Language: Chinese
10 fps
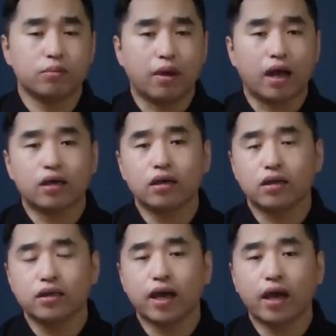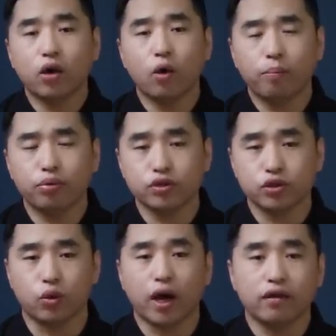是马克离开后不
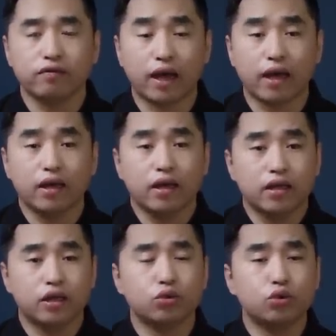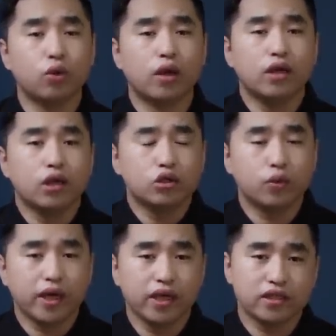久案发，也就是说，
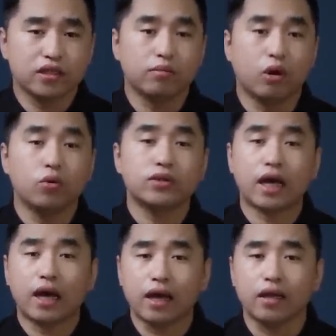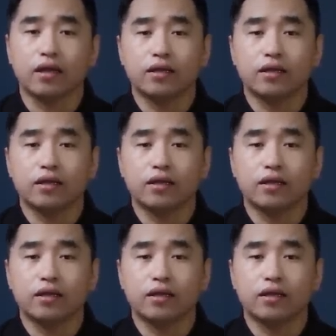作为一起谋杀案，